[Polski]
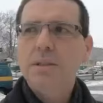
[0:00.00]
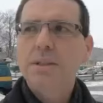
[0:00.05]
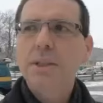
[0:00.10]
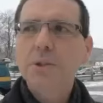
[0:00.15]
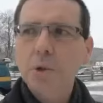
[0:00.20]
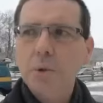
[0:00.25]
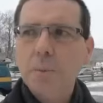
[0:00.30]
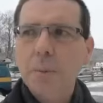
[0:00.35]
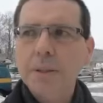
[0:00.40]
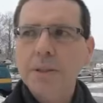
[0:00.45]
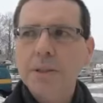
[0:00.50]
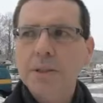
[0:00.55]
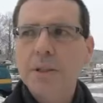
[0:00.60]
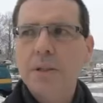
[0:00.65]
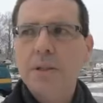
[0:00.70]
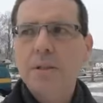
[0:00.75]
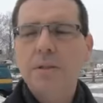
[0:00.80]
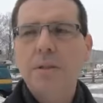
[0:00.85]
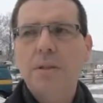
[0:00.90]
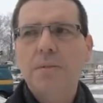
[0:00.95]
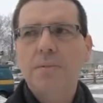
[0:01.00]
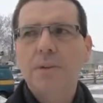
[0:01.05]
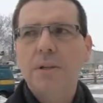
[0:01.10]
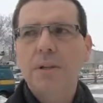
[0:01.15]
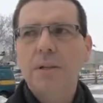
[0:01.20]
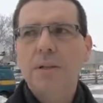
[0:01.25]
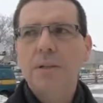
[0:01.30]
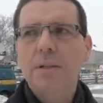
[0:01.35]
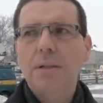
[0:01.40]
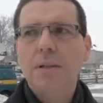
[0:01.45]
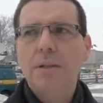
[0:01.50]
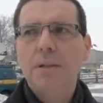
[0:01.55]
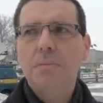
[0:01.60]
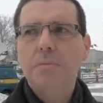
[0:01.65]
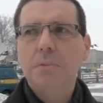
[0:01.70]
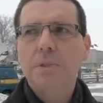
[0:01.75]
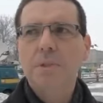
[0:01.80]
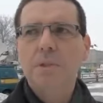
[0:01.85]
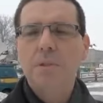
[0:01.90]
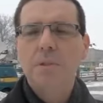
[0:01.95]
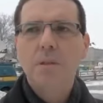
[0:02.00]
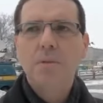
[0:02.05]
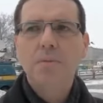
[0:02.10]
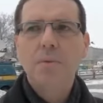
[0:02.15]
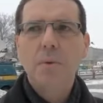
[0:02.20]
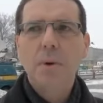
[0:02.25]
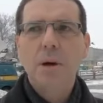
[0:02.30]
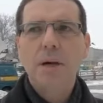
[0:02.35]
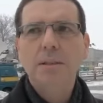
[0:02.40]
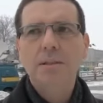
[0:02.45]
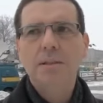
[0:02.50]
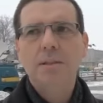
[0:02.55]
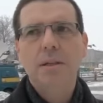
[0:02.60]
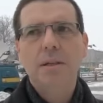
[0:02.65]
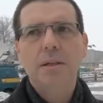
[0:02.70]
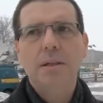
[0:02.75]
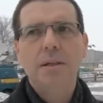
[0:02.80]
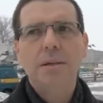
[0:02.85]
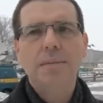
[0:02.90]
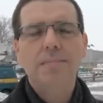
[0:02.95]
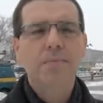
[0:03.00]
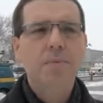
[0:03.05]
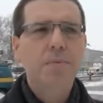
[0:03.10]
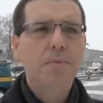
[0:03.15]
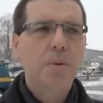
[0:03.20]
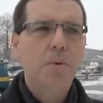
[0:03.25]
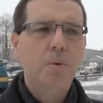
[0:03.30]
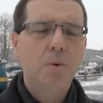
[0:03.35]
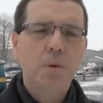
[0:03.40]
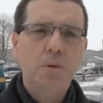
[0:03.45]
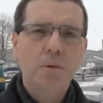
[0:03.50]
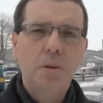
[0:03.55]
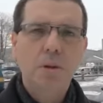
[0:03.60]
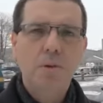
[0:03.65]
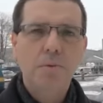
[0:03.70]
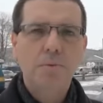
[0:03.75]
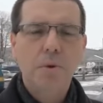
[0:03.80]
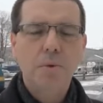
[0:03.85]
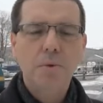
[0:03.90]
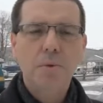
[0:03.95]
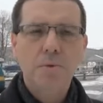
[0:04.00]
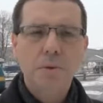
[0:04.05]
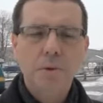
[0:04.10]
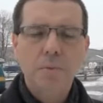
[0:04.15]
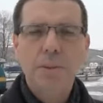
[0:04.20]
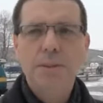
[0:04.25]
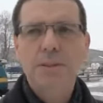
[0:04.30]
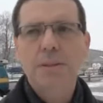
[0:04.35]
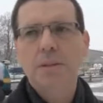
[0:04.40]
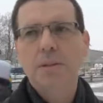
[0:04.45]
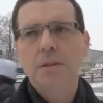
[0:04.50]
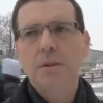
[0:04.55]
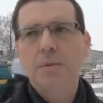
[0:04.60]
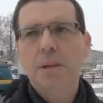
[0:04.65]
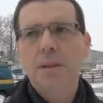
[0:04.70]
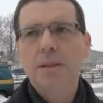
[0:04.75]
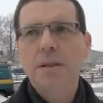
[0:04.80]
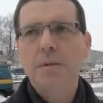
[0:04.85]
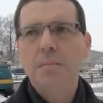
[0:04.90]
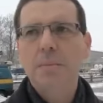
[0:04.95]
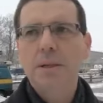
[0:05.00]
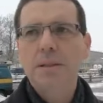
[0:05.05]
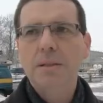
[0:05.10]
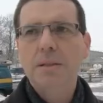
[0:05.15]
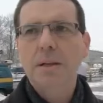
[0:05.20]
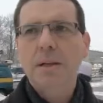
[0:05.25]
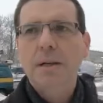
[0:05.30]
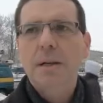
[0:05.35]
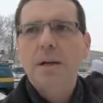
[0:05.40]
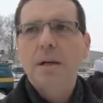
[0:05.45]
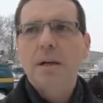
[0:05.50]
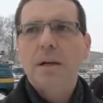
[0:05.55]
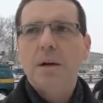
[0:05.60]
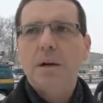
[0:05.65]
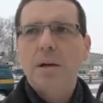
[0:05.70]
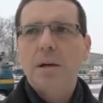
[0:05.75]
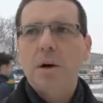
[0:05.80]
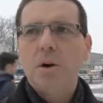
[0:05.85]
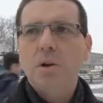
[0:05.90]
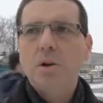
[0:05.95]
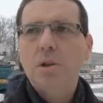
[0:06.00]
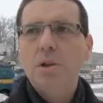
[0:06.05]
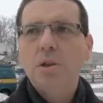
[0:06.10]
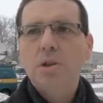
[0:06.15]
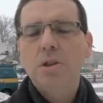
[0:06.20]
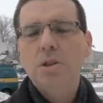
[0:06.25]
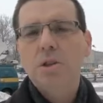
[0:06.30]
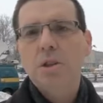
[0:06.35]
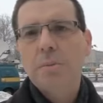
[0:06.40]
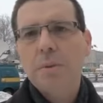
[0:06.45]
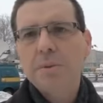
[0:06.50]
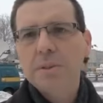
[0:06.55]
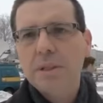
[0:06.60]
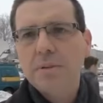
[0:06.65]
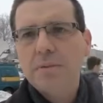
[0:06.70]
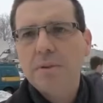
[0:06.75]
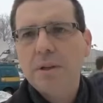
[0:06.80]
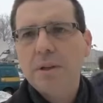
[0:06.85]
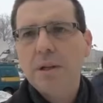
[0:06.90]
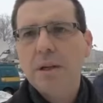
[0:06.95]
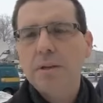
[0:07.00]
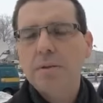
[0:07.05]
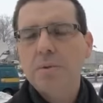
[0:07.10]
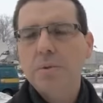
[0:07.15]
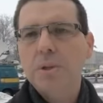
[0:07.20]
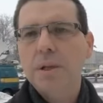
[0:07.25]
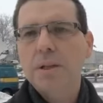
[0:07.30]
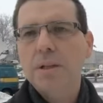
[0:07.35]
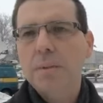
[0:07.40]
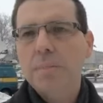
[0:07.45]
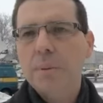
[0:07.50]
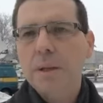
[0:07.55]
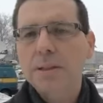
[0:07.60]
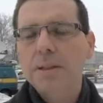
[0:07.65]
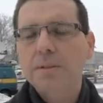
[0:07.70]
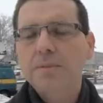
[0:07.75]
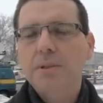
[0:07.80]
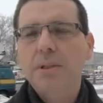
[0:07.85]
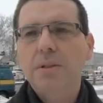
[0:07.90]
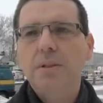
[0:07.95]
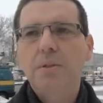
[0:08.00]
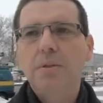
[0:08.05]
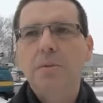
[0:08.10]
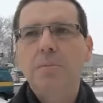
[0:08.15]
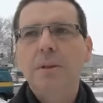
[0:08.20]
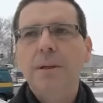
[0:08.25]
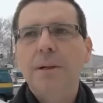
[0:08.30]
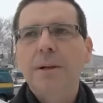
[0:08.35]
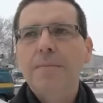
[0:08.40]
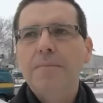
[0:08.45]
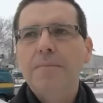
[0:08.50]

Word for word: Instytut Pamięci Narodowej e, przygotował akcję mm, ulotkową, informacyjną na temat e, okoliczności postawienia tutaj na Pradze w centrum